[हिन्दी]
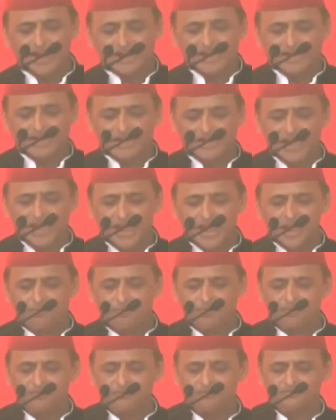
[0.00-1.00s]
दहाड़े
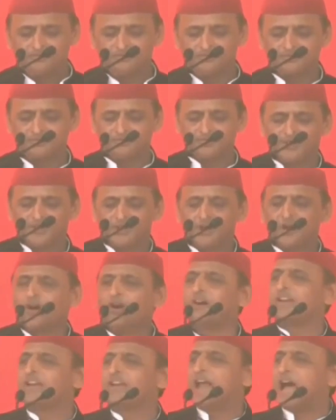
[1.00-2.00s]
रेप
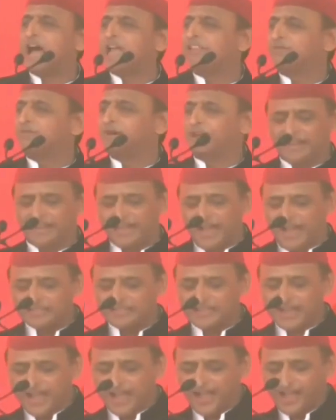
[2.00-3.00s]
और रात भर
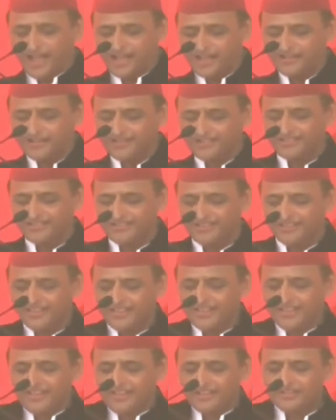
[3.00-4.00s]
गांजा
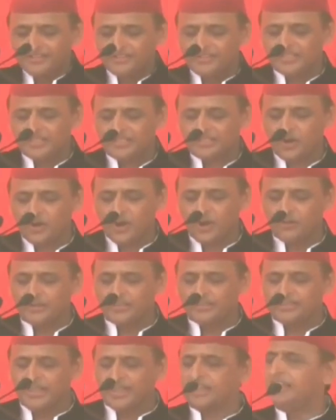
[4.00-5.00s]
जिसको
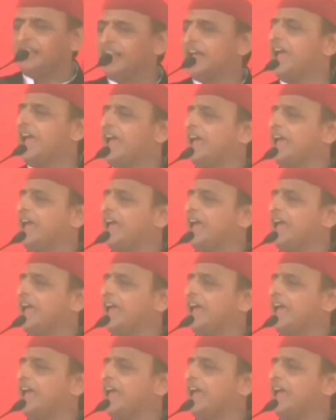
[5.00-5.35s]
भी देखना